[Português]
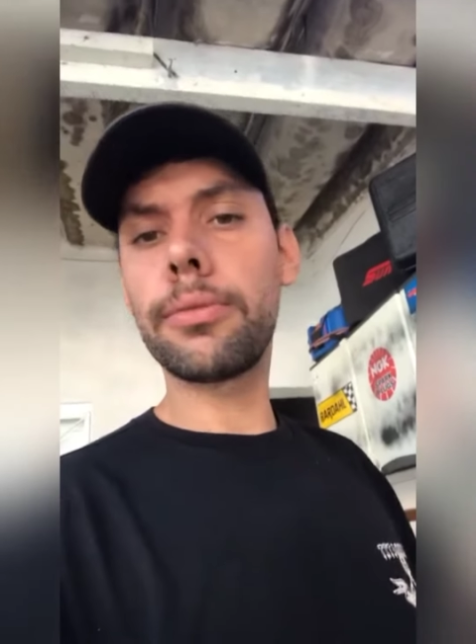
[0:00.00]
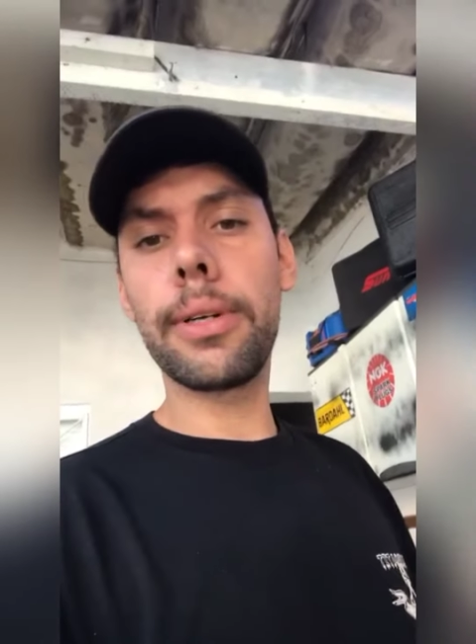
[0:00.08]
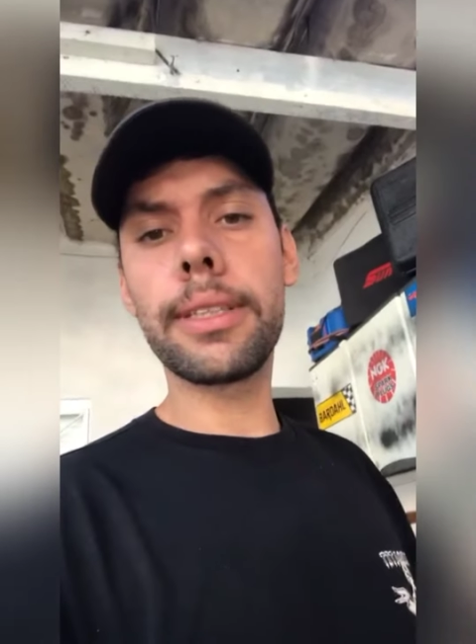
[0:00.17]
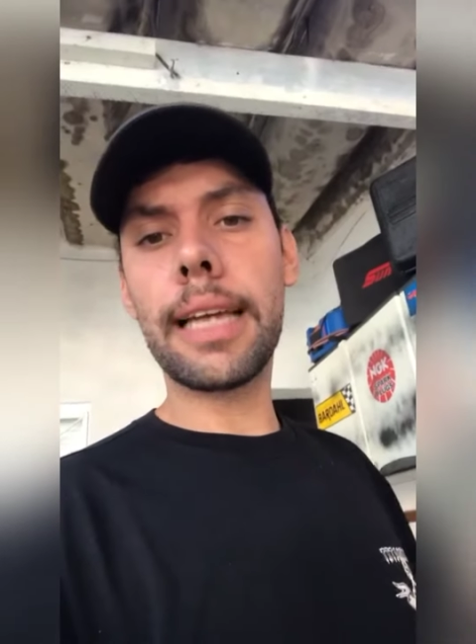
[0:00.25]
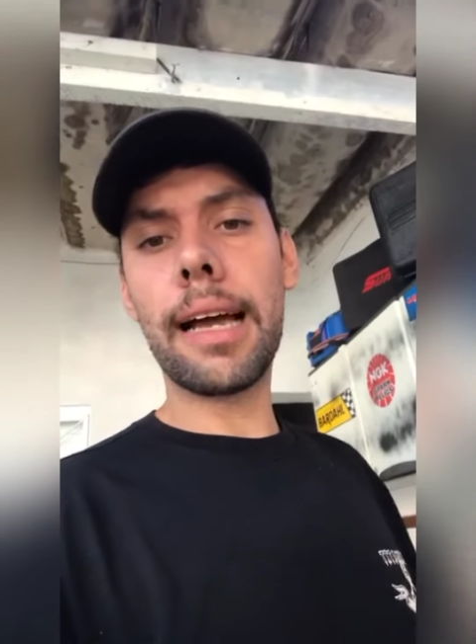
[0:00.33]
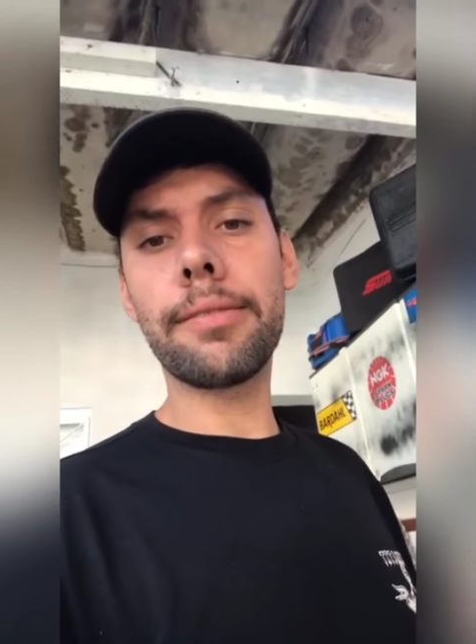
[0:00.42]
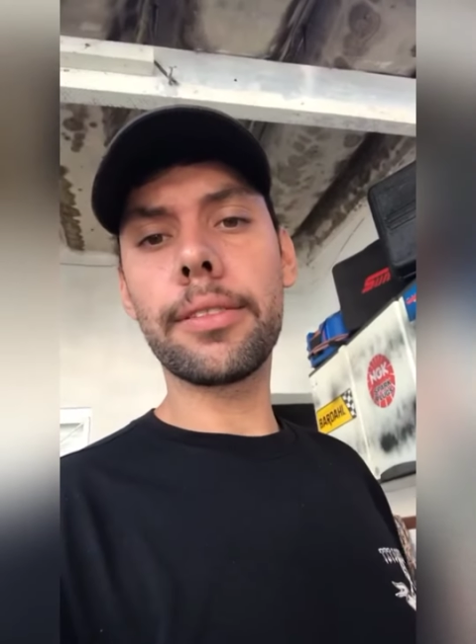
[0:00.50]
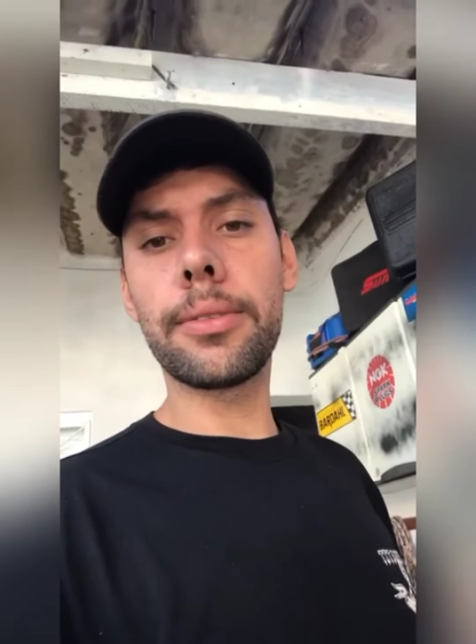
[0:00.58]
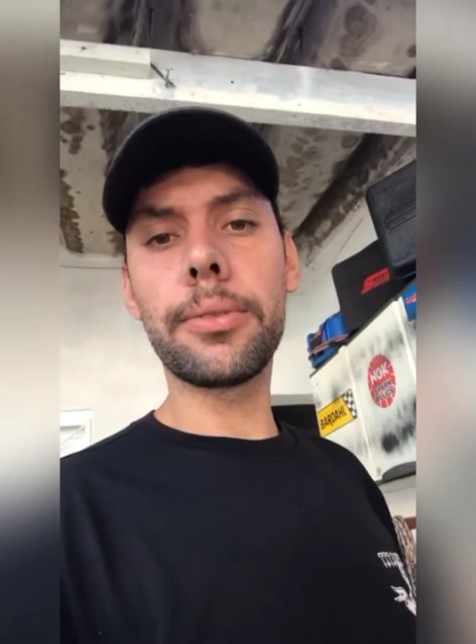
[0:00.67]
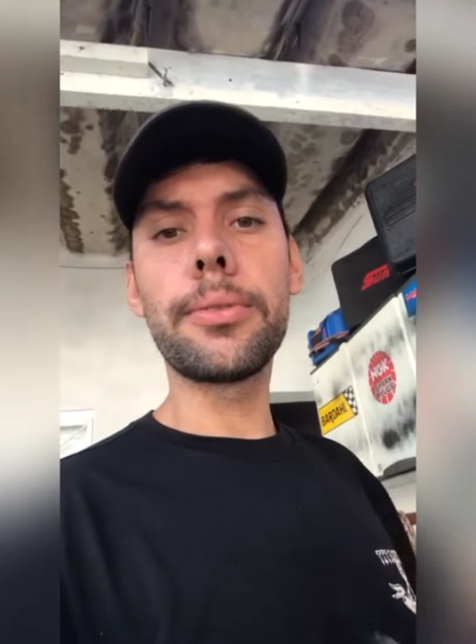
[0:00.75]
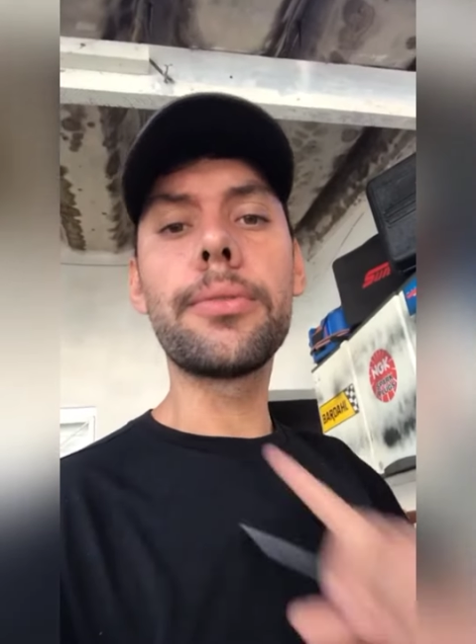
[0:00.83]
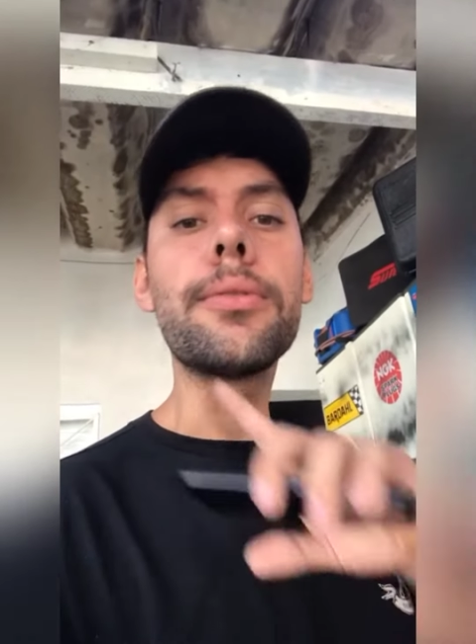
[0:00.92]
aguentava
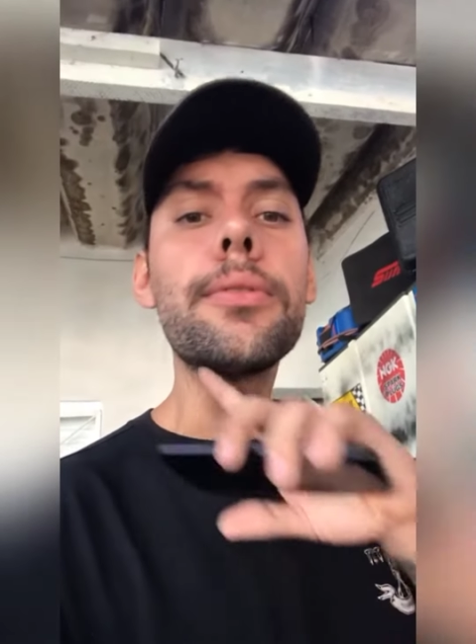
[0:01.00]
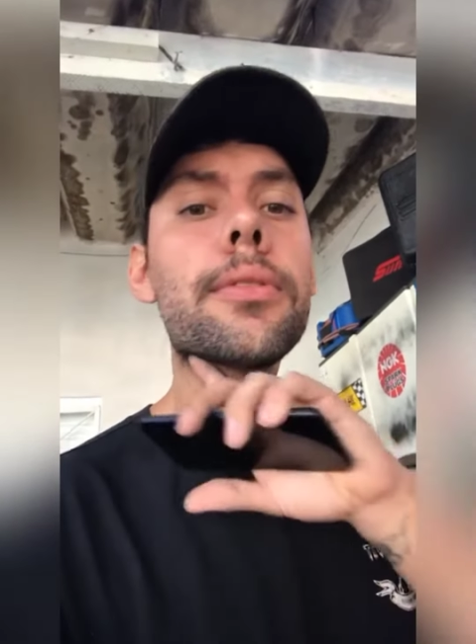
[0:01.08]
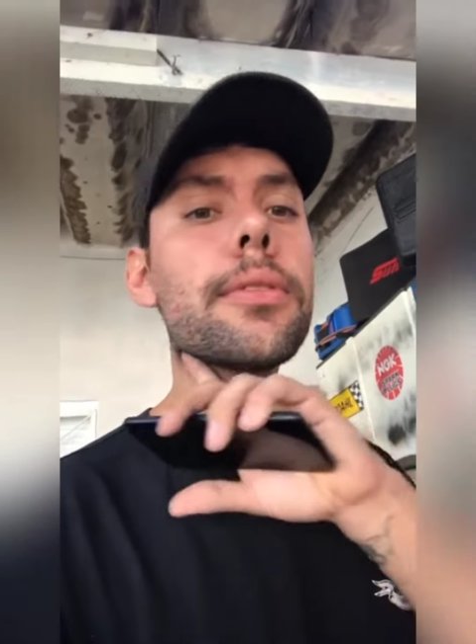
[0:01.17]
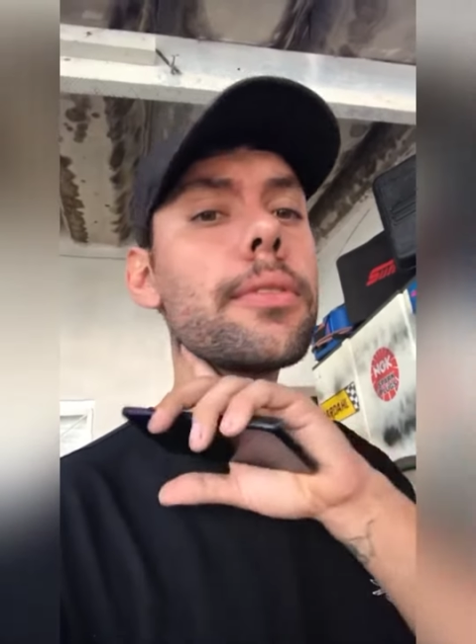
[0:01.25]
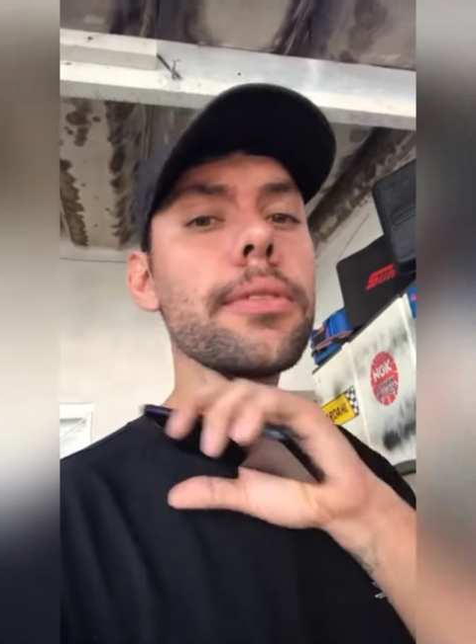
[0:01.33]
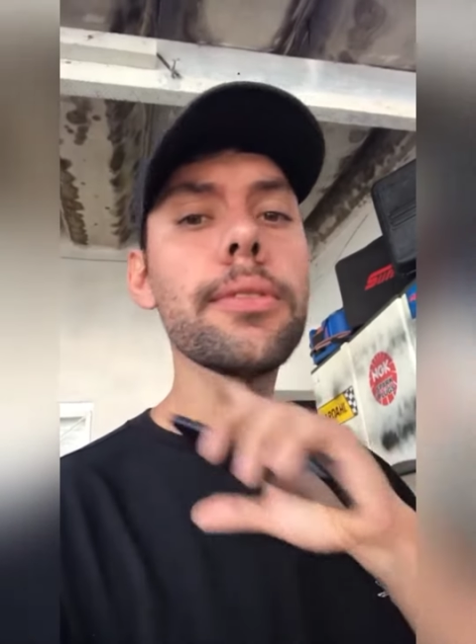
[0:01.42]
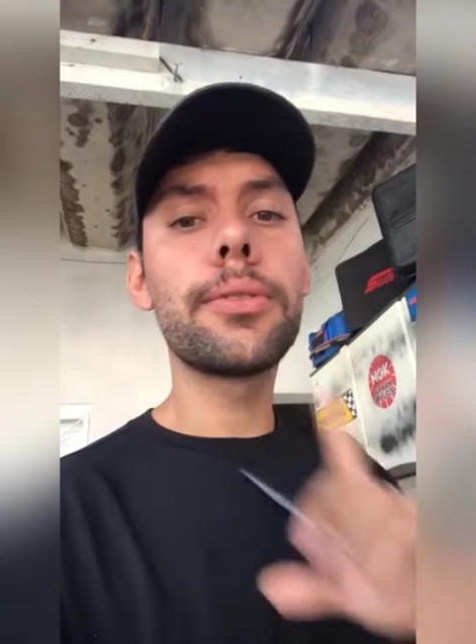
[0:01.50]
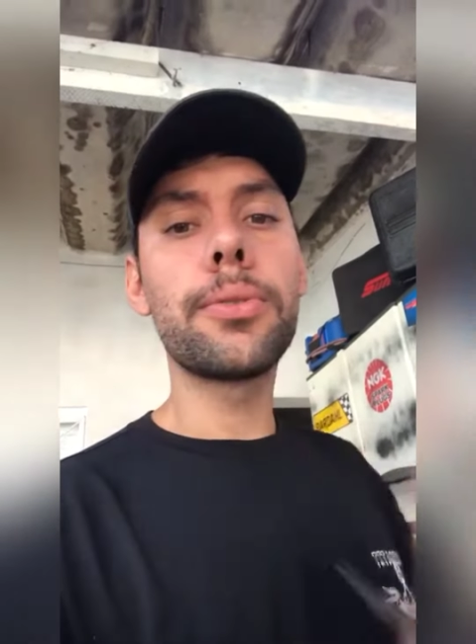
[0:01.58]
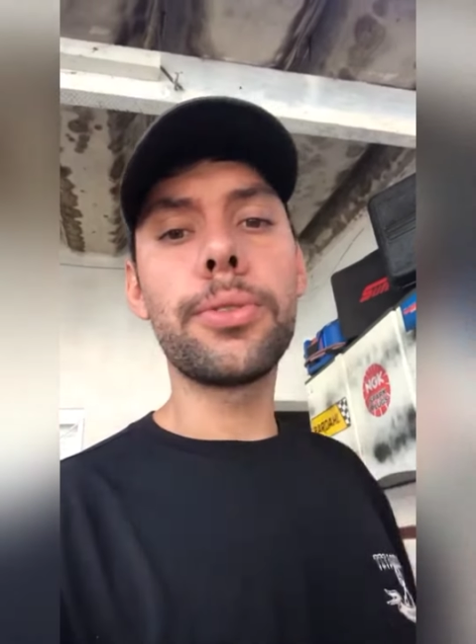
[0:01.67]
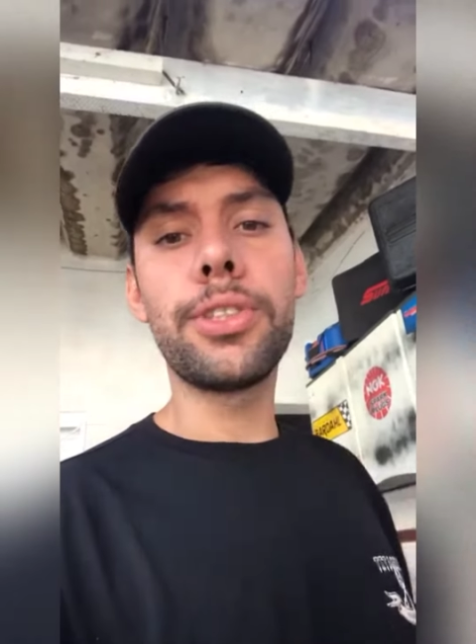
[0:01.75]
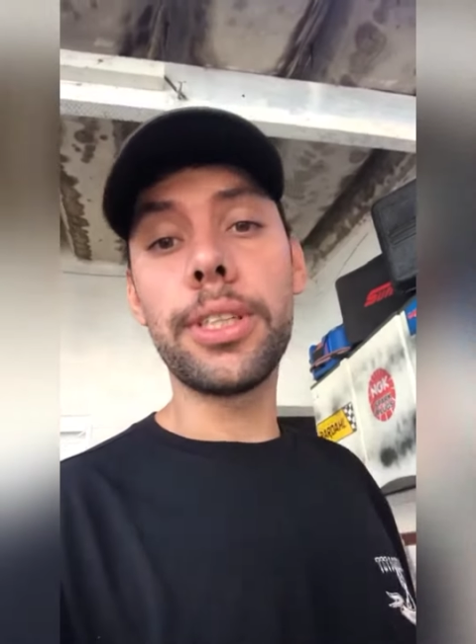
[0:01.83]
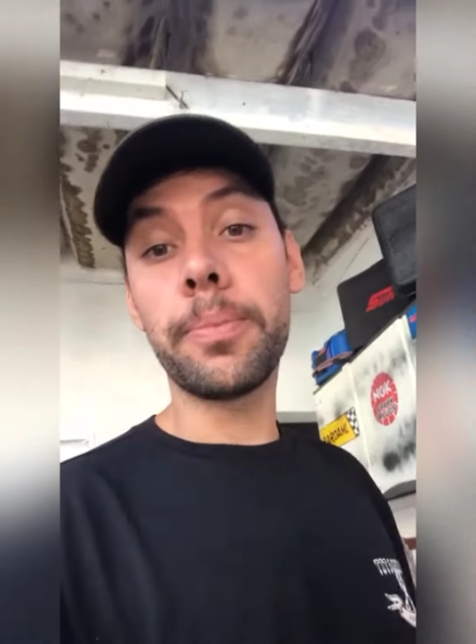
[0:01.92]
de um de
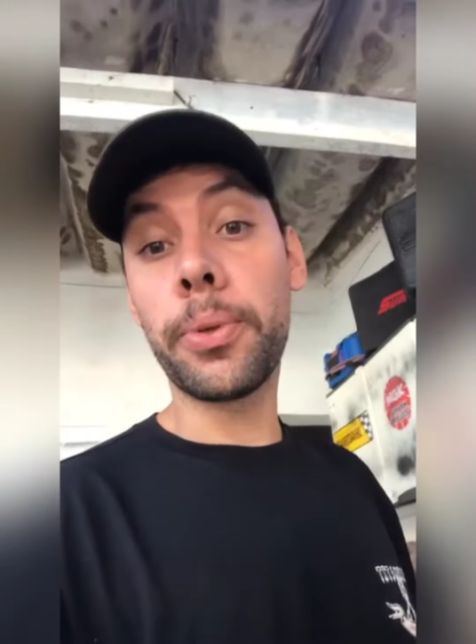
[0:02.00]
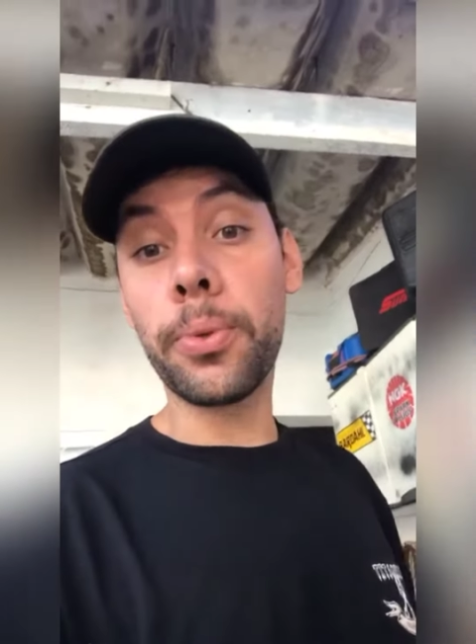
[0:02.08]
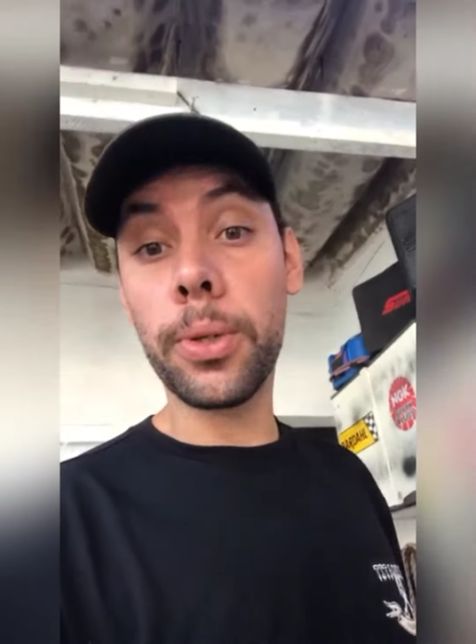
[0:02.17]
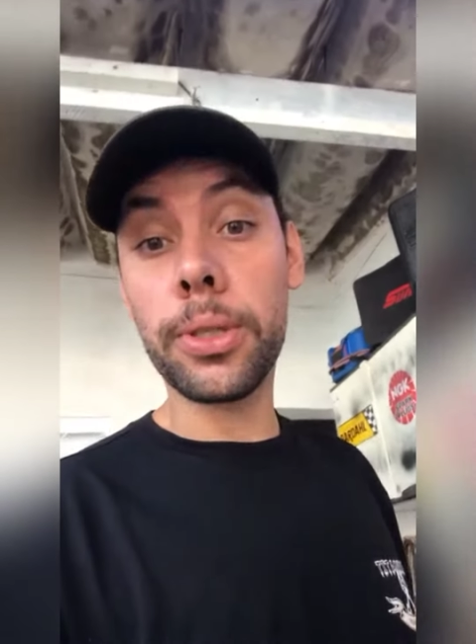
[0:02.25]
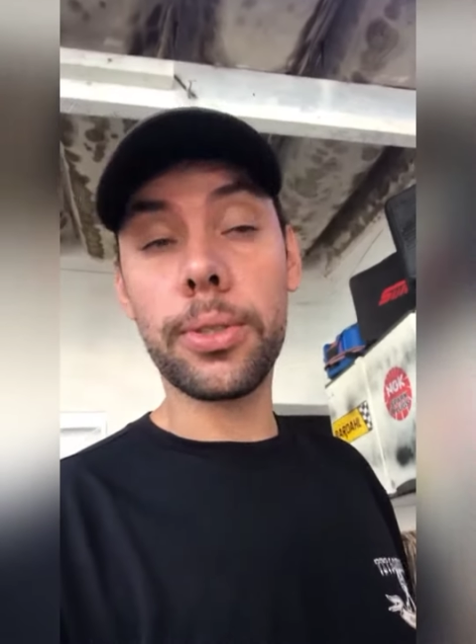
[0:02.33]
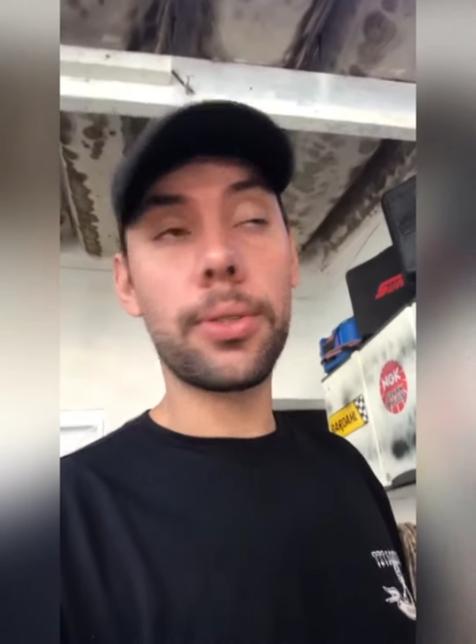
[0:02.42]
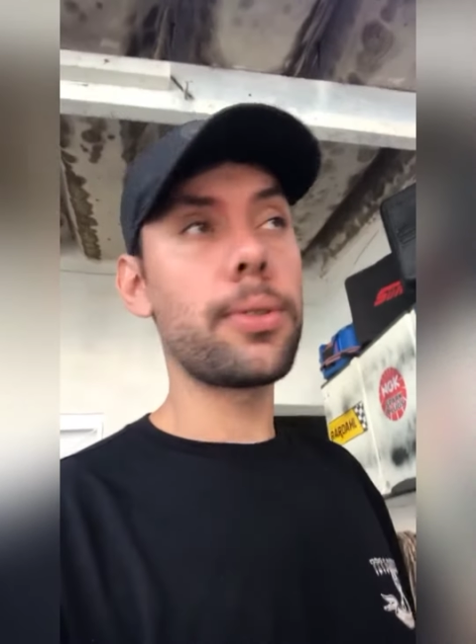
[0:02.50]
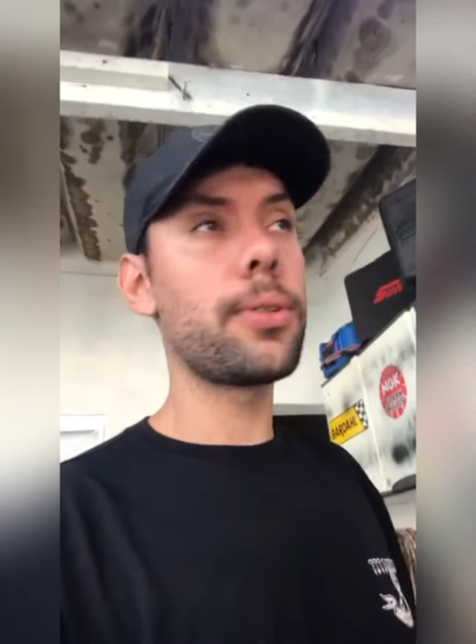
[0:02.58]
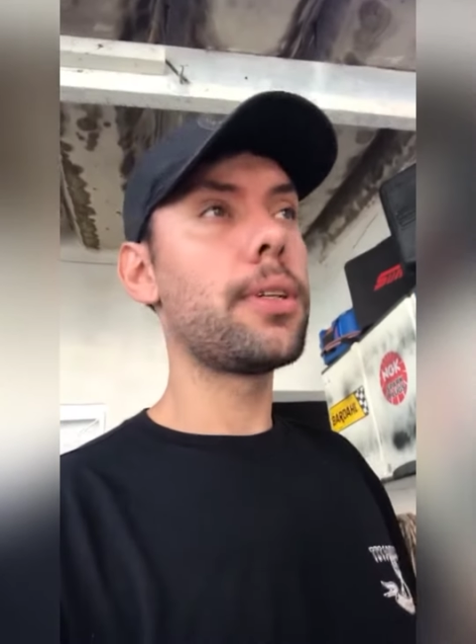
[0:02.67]
um dia para o outro.